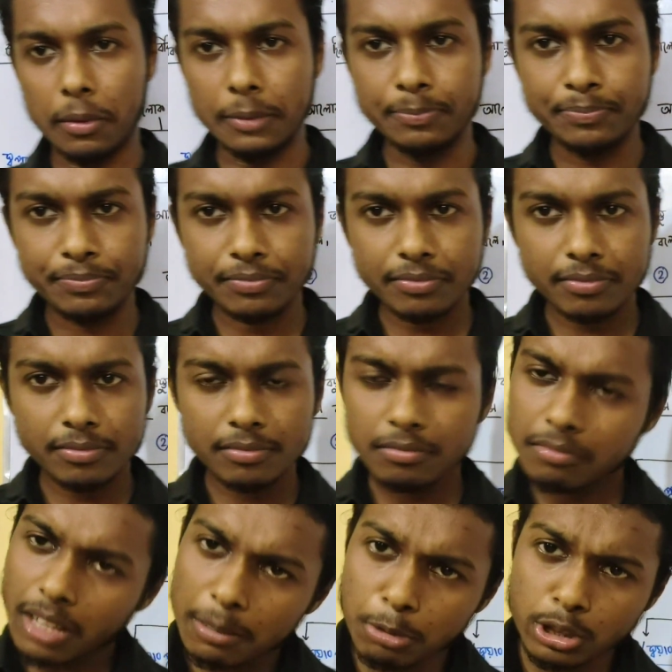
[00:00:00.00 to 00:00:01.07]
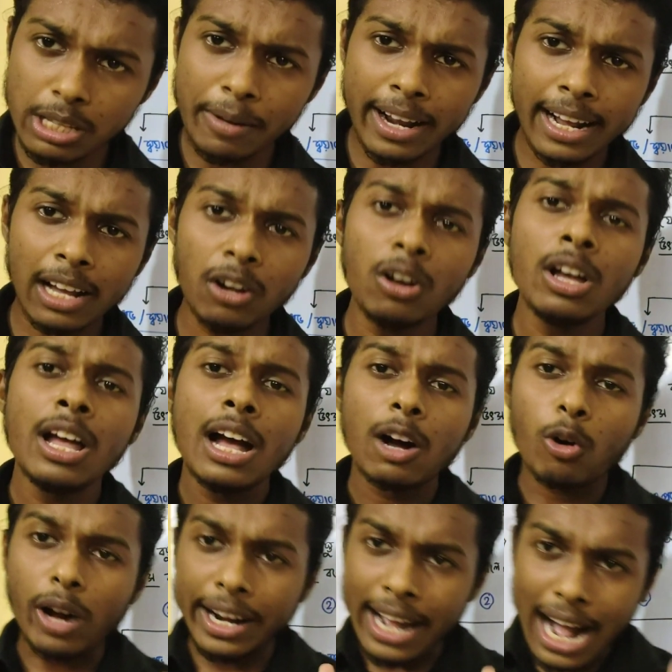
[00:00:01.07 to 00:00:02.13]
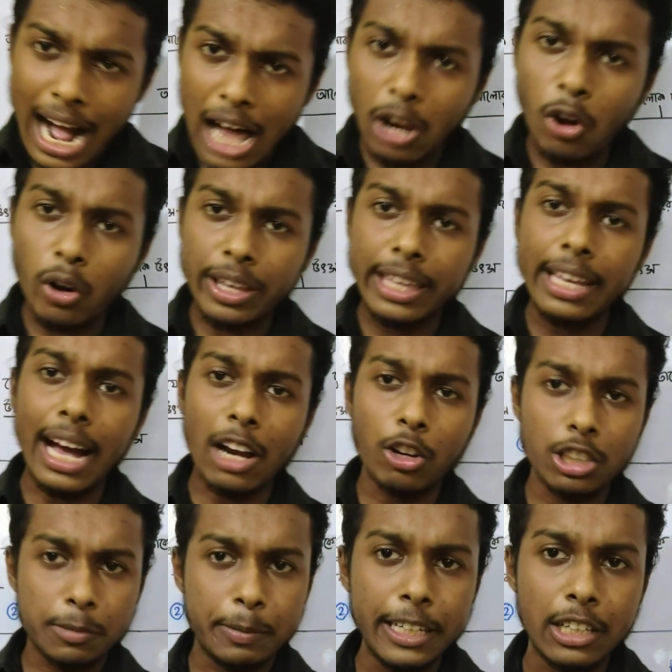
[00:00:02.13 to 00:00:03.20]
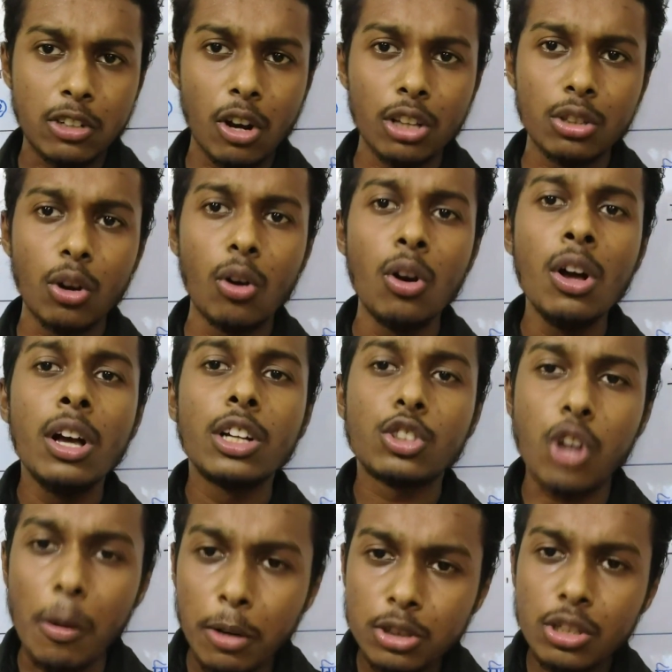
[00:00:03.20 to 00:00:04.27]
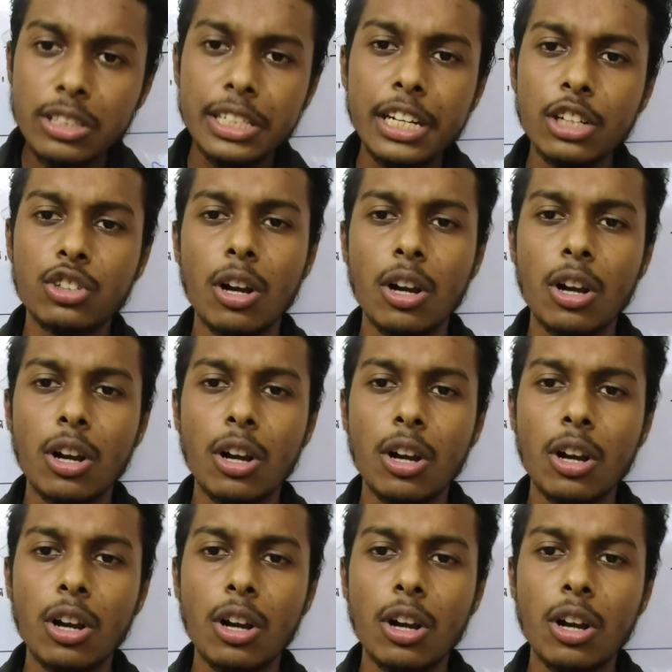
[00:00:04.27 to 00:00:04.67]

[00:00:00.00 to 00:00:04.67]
হবে বুঝতে পারা গেল ওখানে আলো কি আলো স্পিড কত সমস্ত জিনিস